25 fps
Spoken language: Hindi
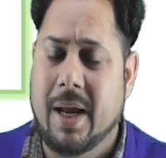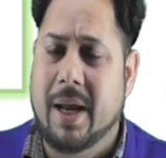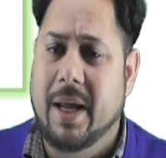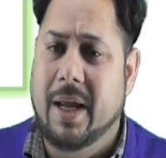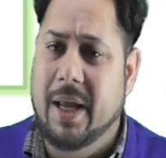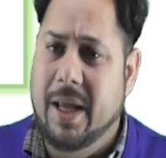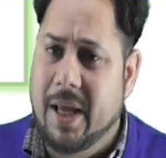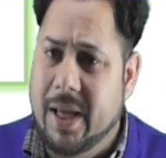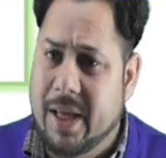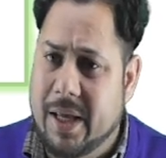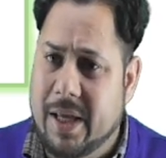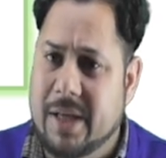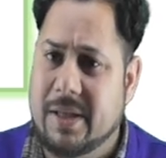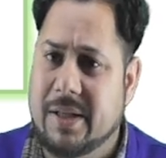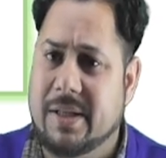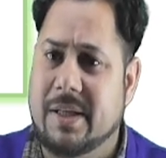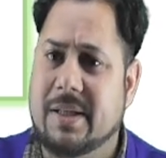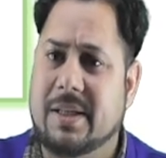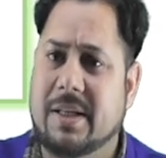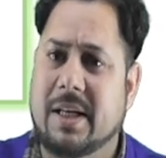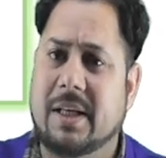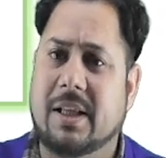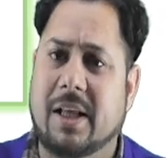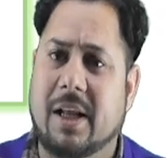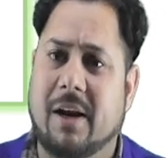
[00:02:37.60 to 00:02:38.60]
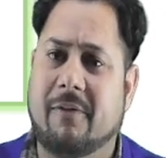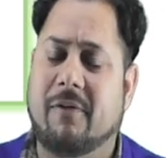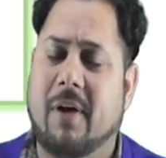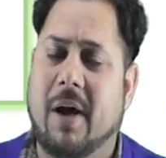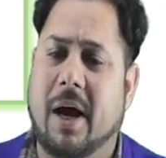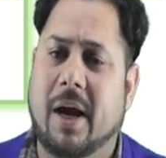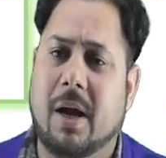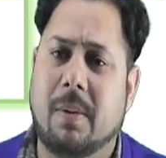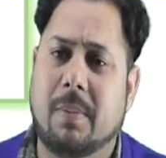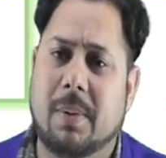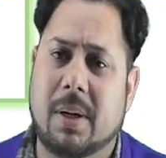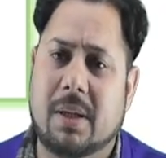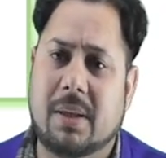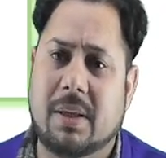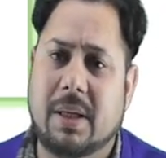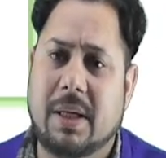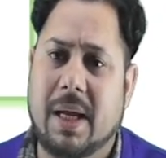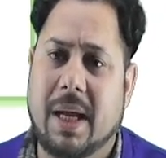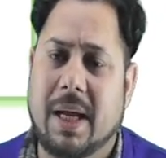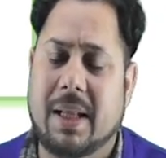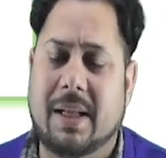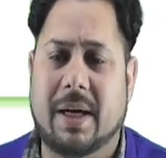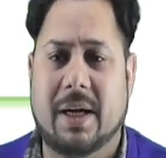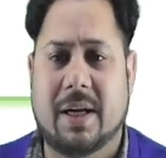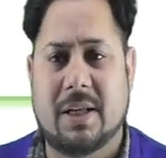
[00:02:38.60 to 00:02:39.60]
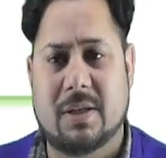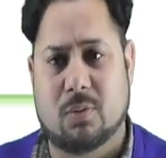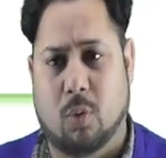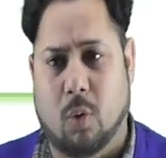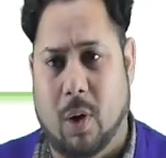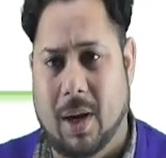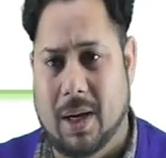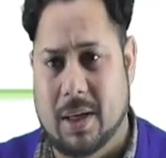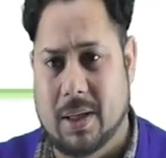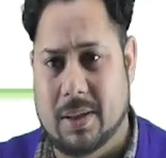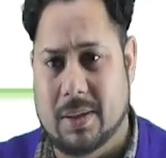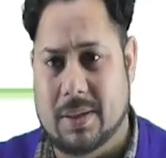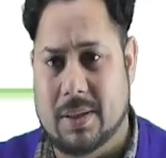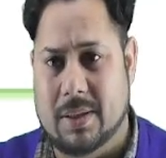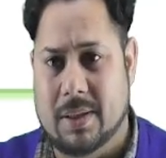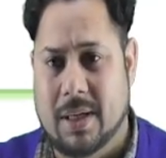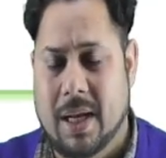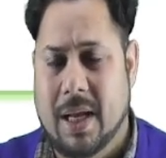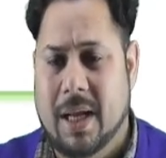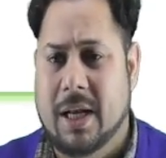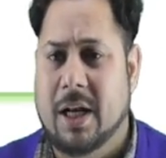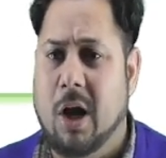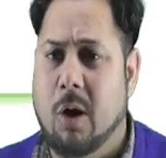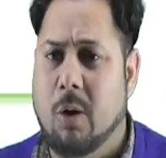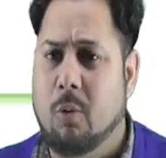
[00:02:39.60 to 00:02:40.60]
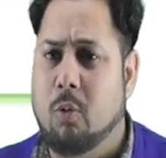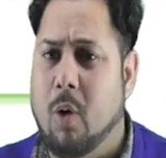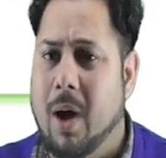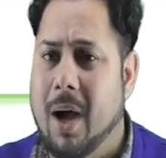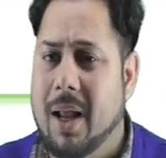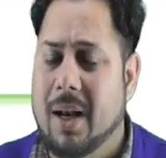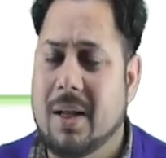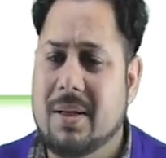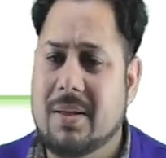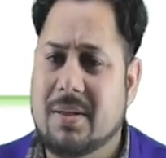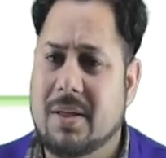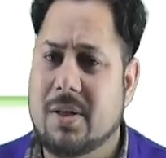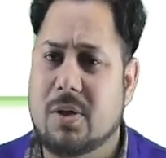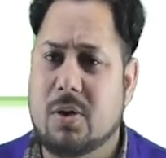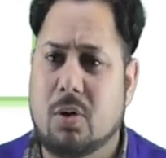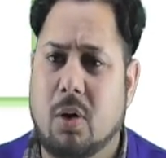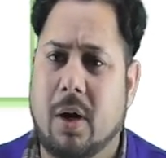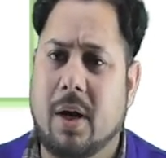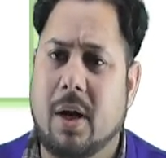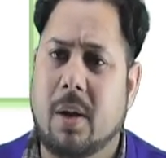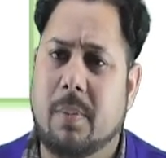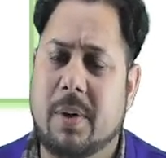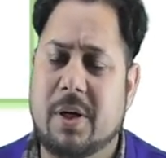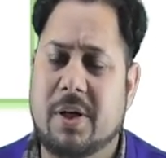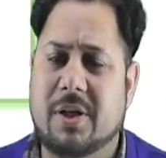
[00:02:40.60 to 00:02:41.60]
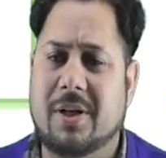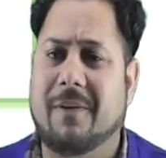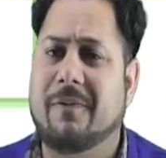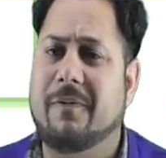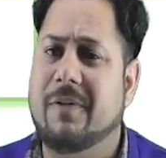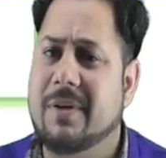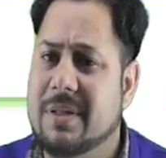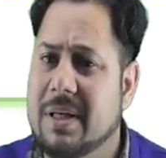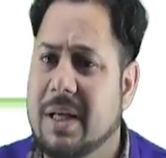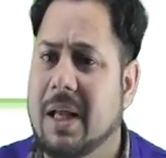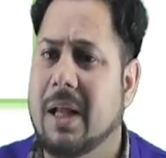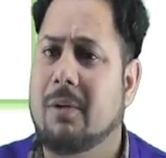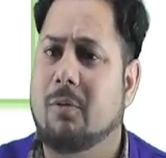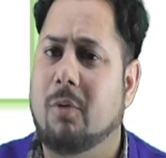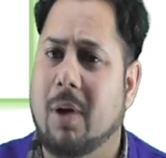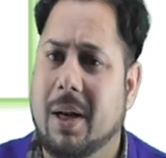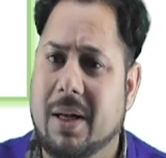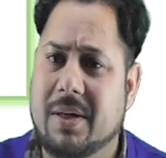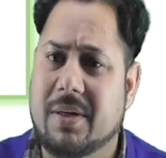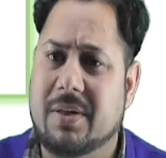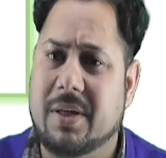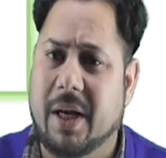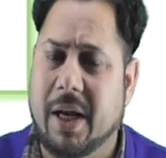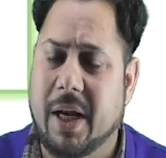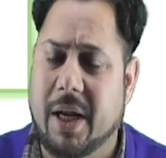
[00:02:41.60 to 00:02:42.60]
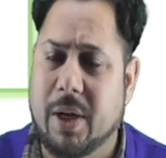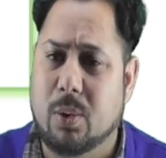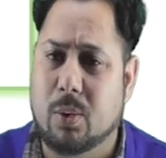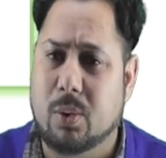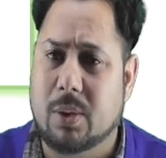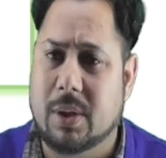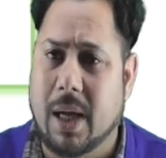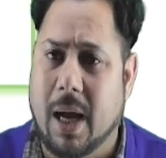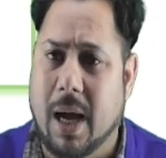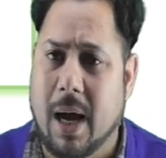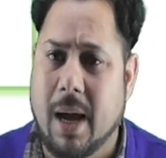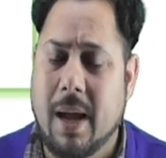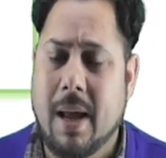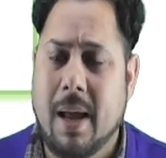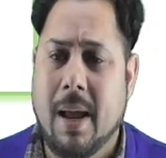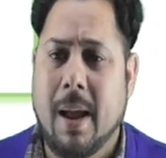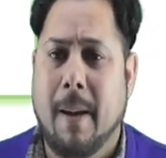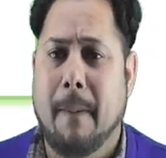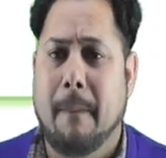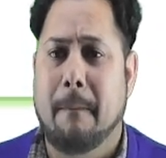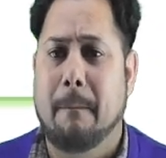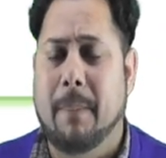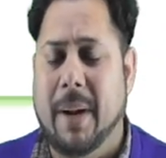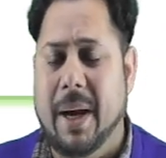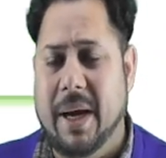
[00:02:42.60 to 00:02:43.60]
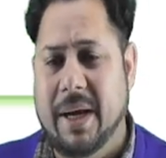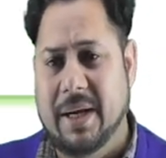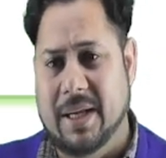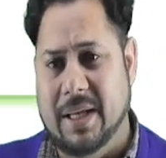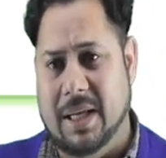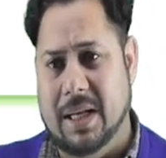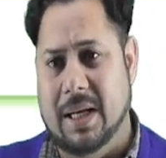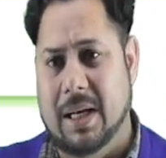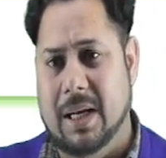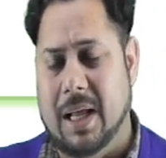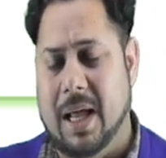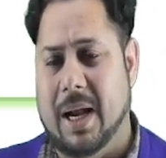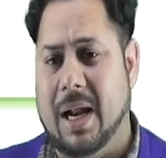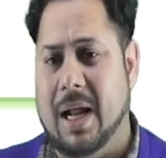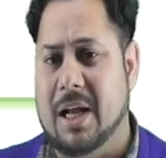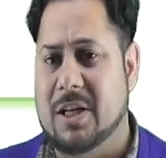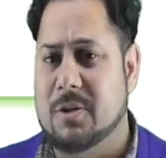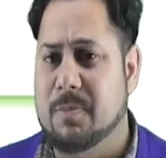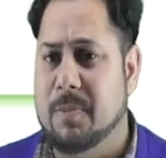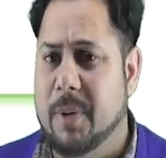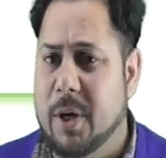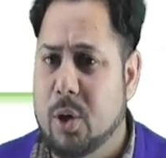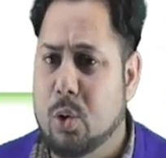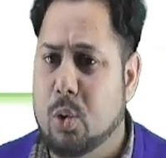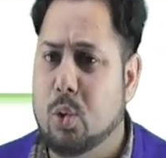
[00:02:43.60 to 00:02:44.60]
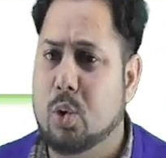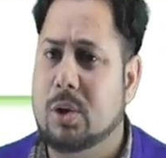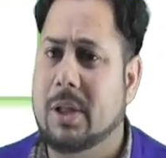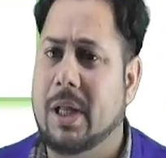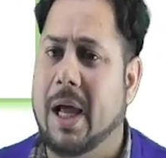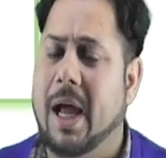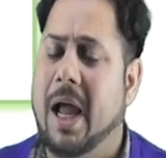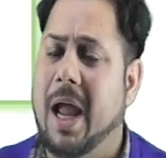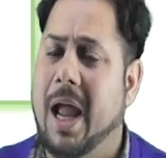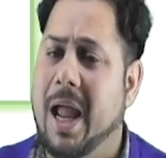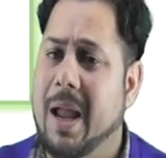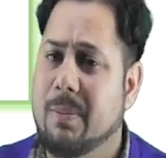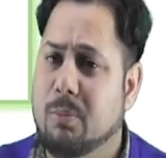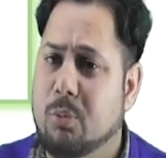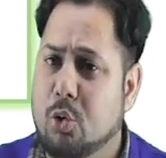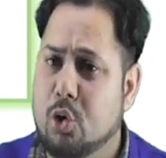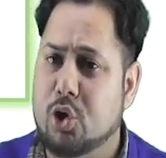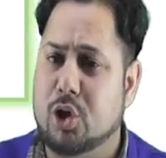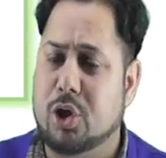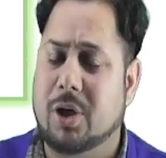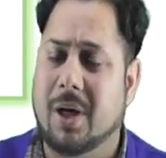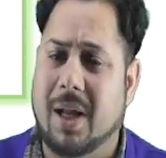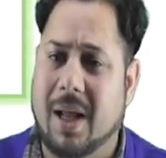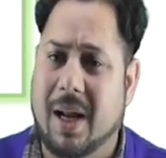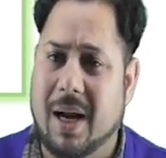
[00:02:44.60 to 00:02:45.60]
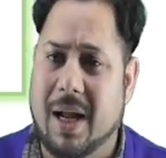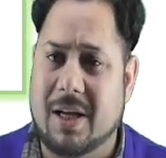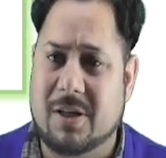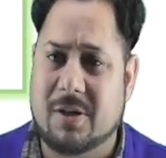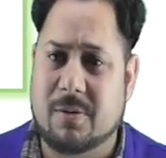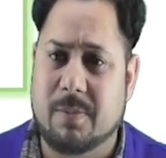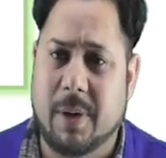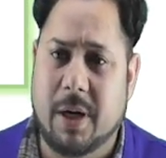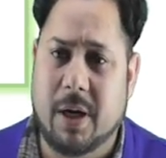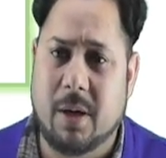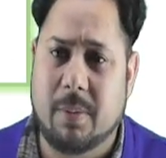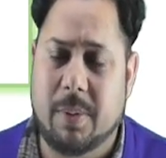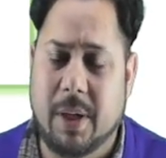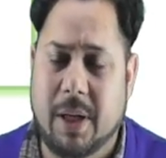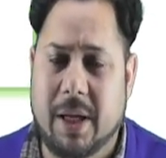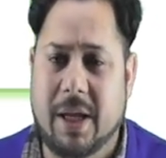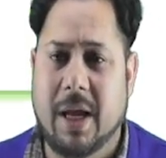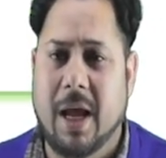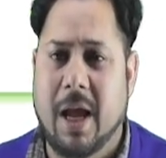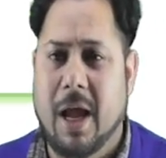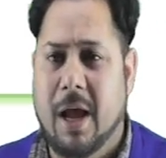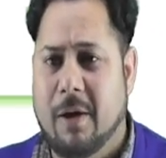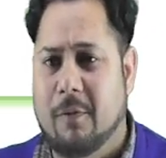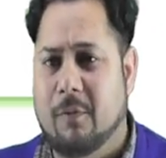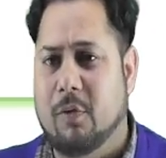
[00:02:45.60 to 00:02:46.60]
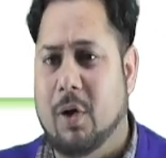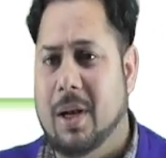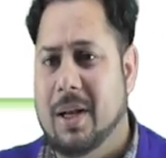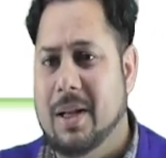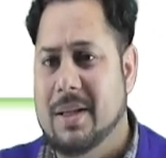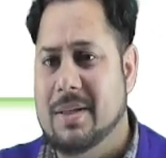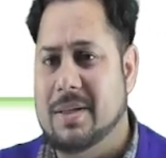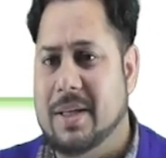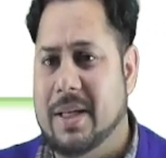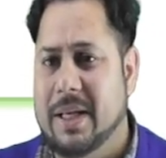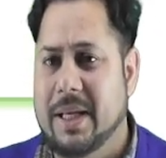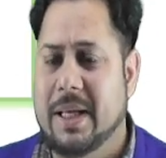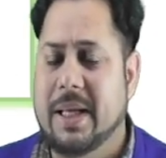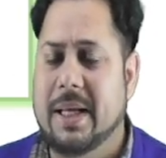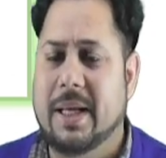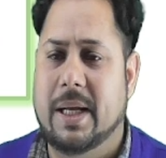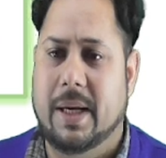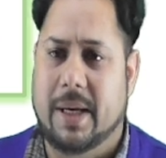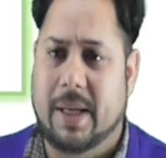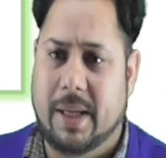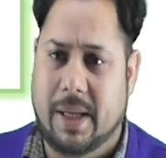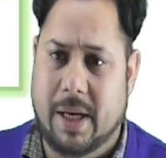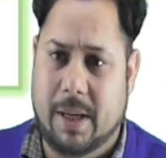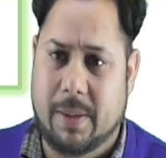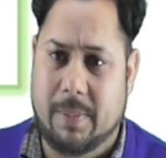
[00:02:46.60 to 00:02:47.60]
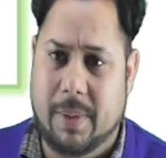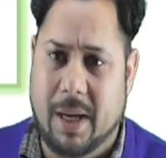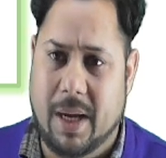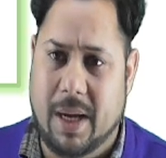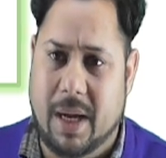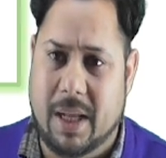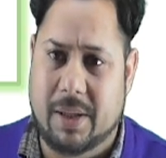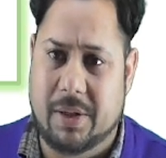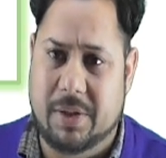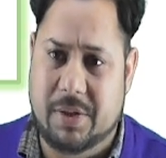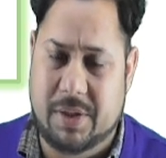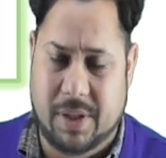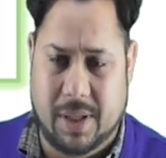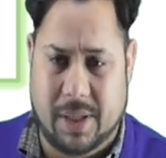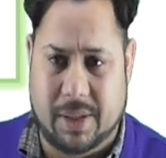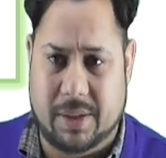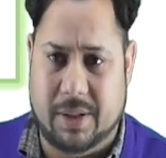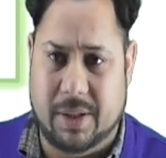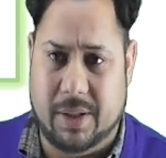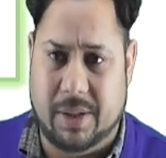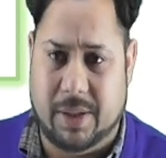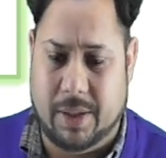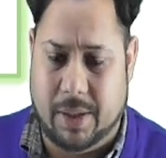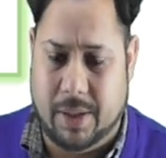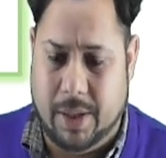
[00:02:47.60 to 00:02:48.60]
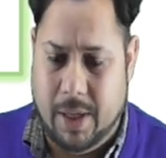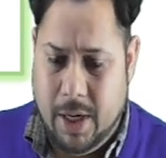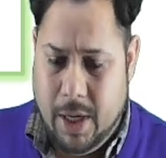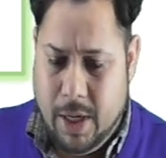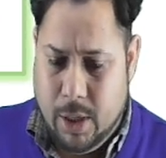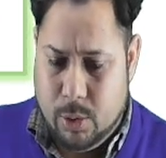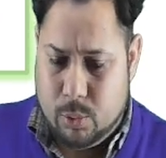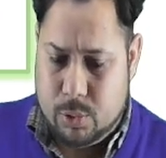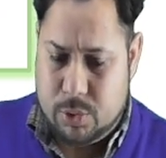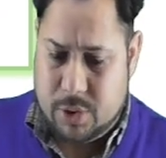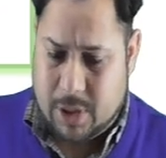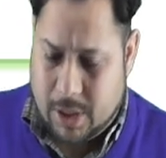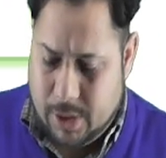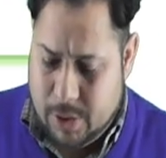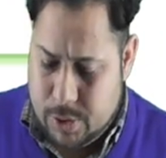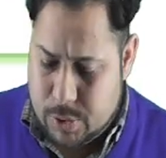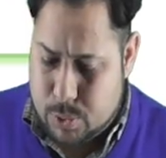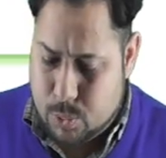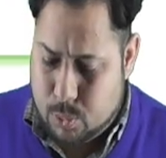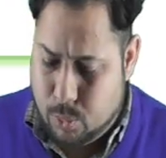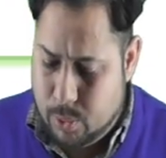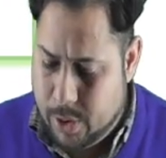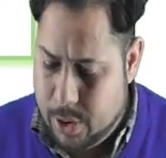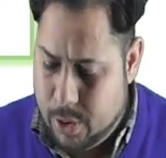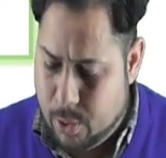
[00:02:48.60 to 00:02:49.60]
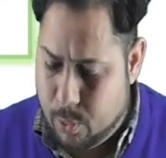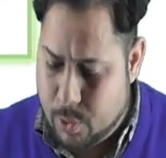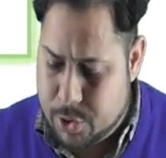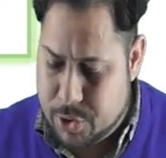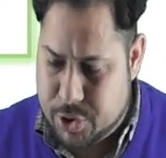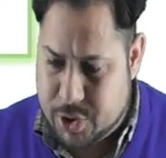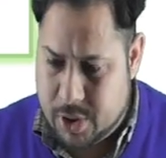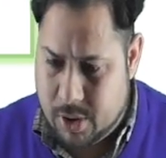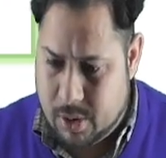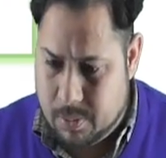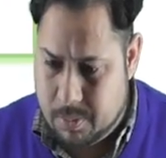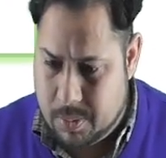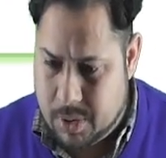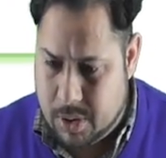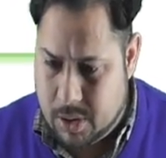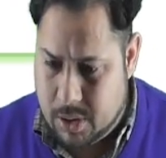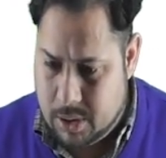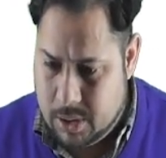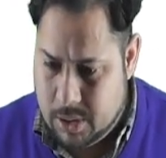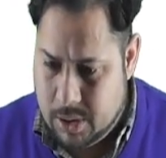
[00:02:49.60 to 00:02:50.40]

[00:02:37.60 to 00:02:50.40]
एक ही चीज की तरफ आगे बढ़ती हैं दैट इज वायलेंस ना वायलेंस इज नॉट हमेशा फिजिकल वायलेंस ही नहीं होता मेंटल हरासमेंट होता है इमोशनल हरासमेंट भी वायलेंस की ही कैटेगरी में गांधी जी रखते थे चलिए स्टूडेंट क्वेश्चन नंबर